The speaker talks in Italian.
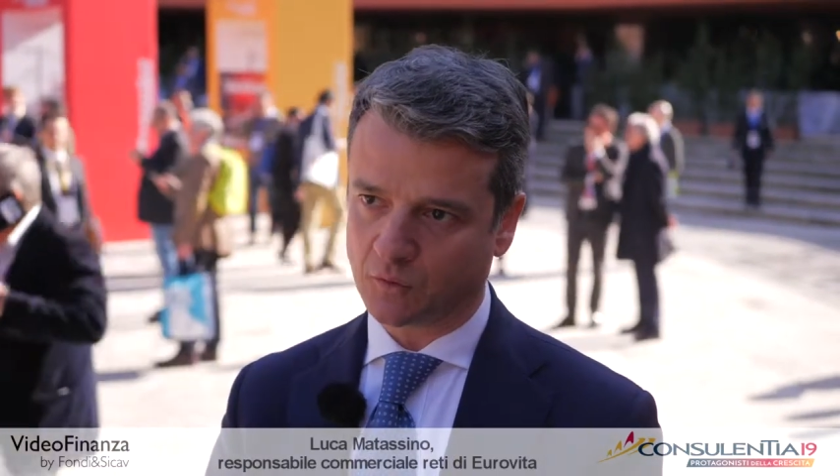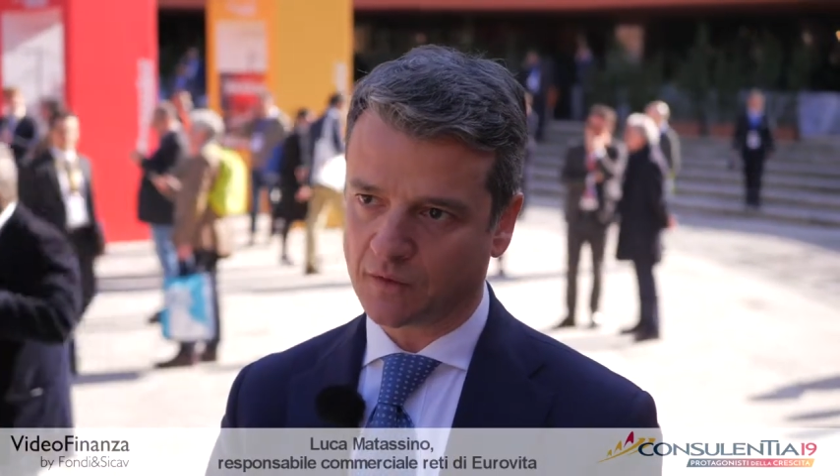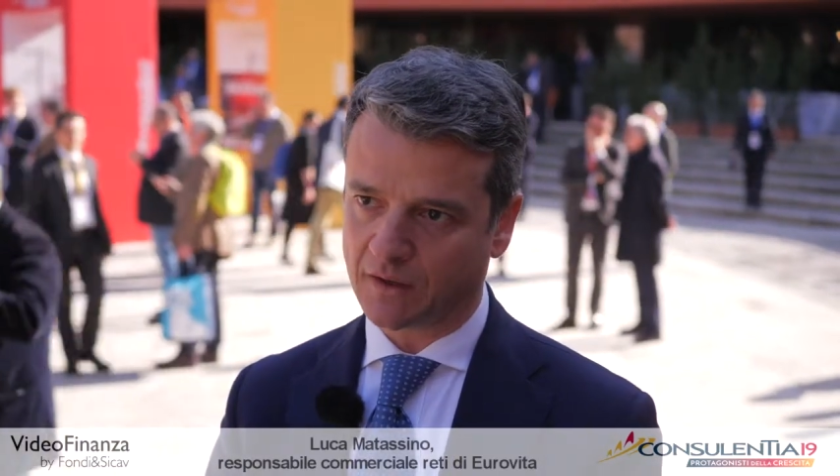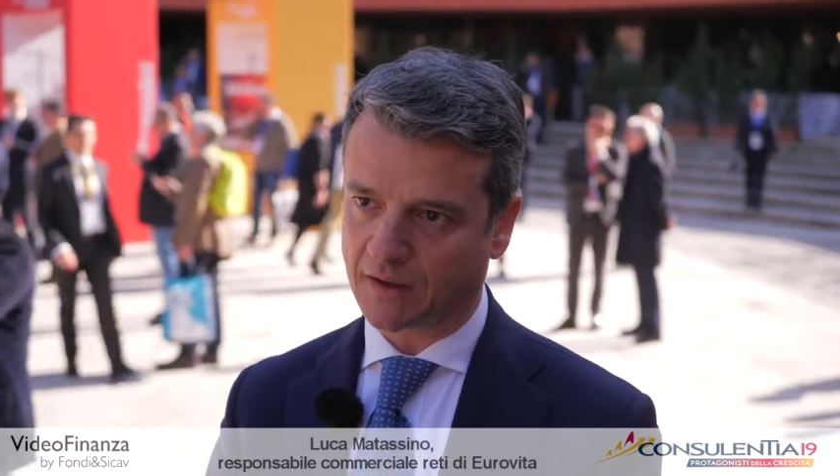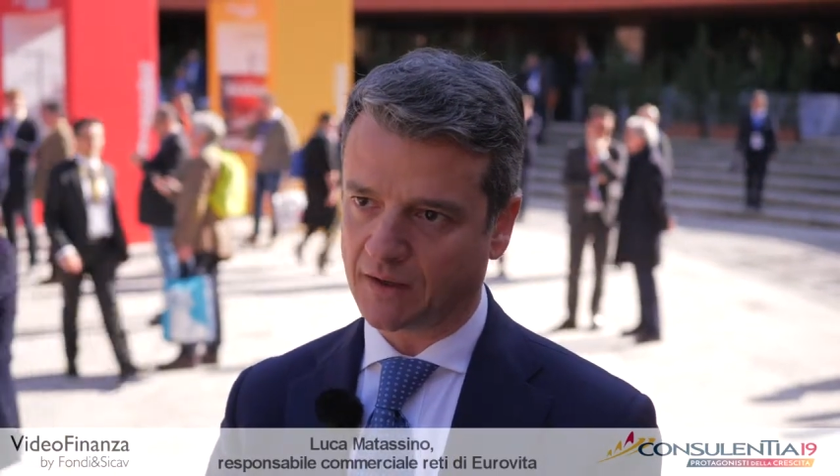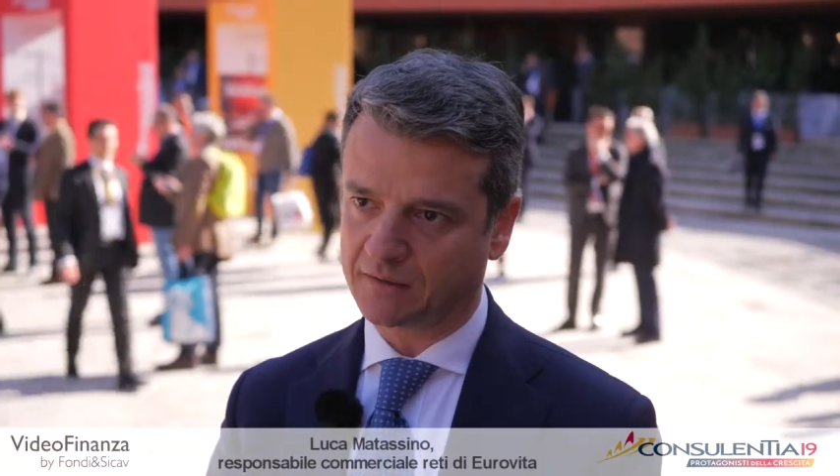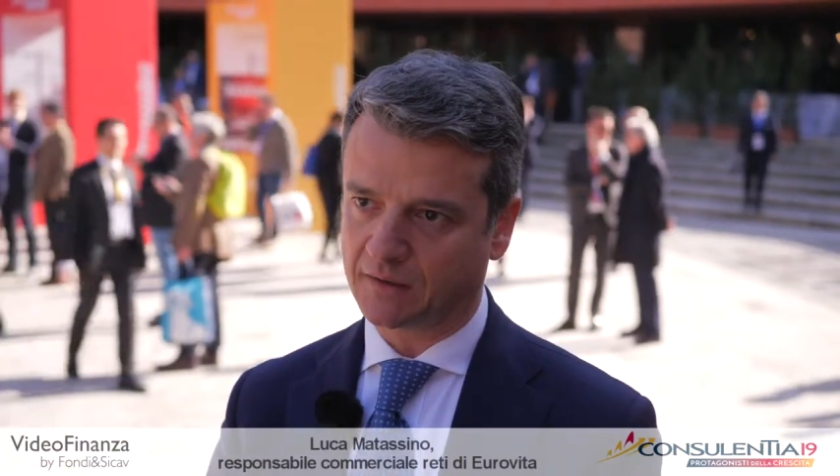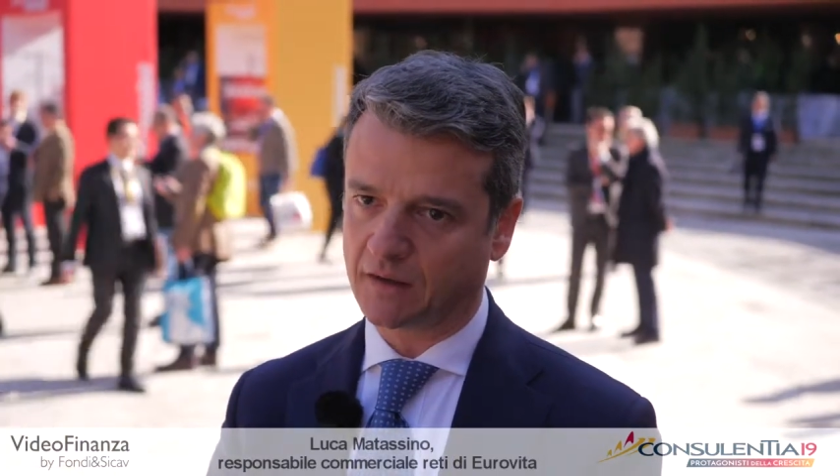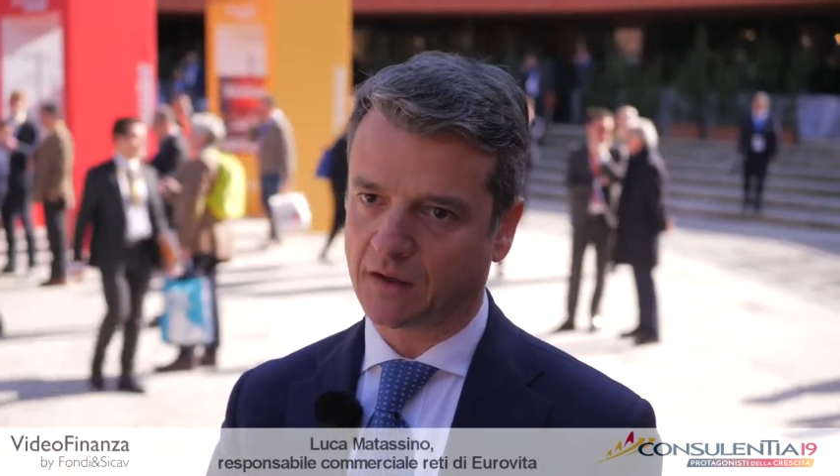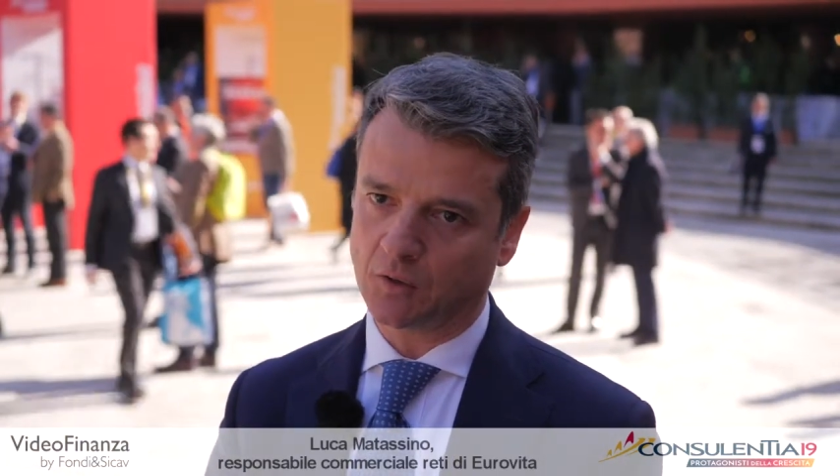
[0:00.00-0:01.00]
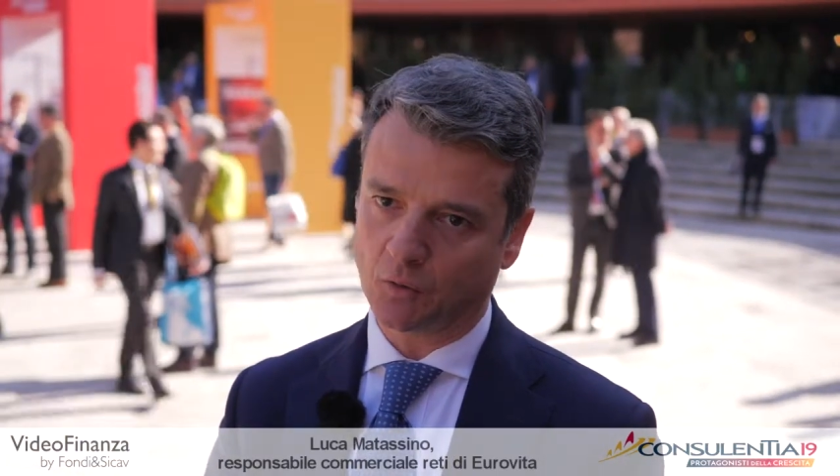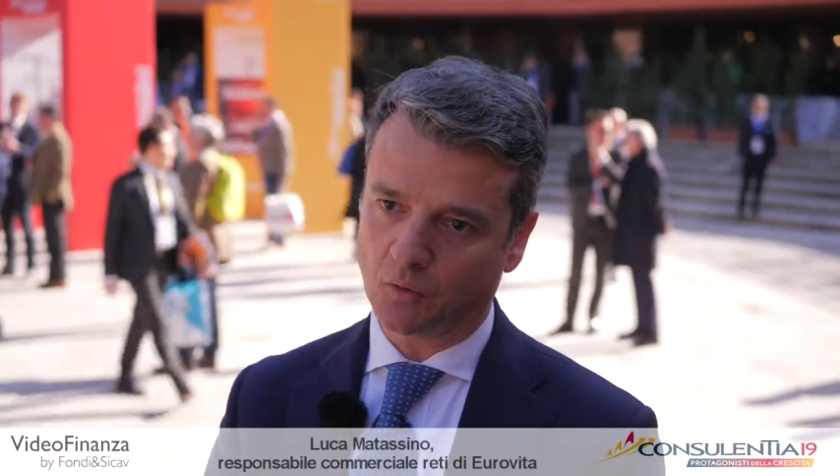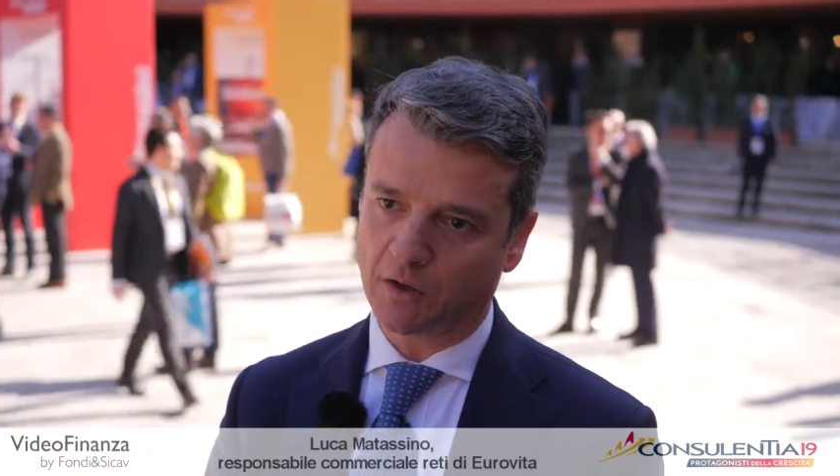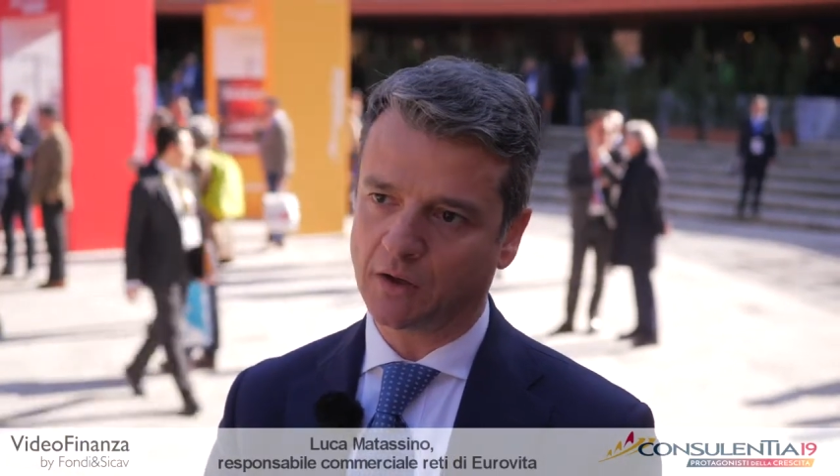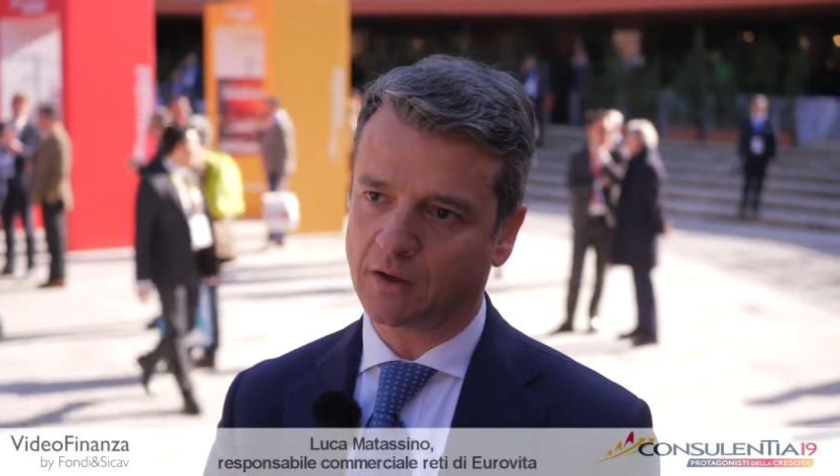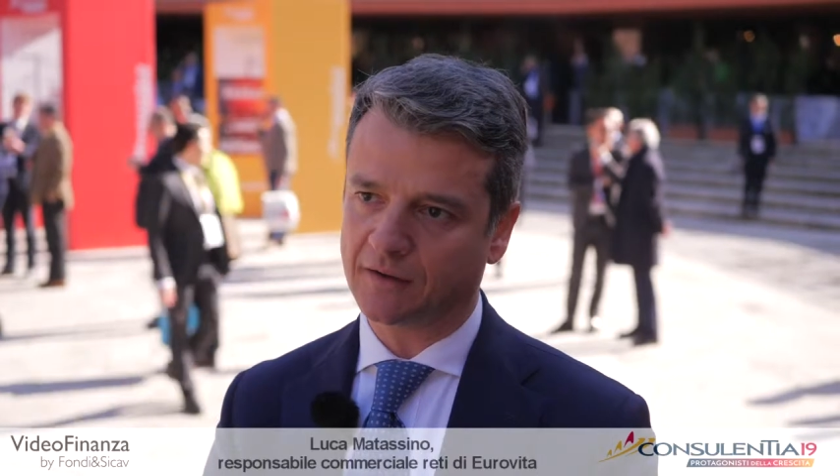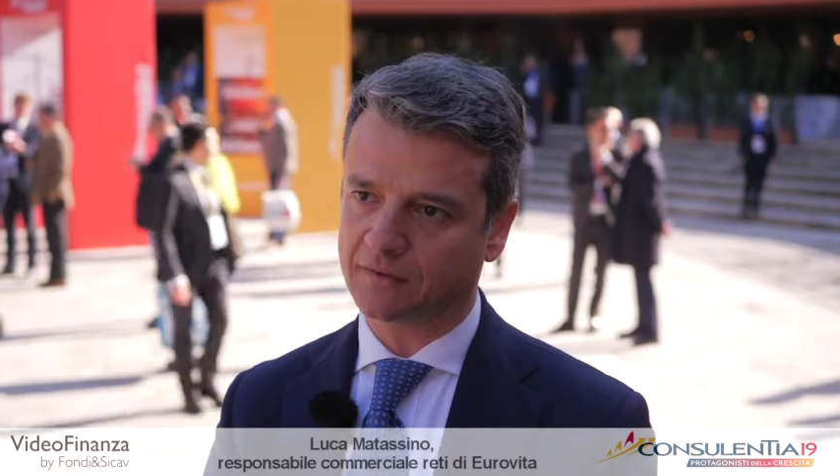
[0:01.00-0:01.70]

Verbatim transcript: concrete che noi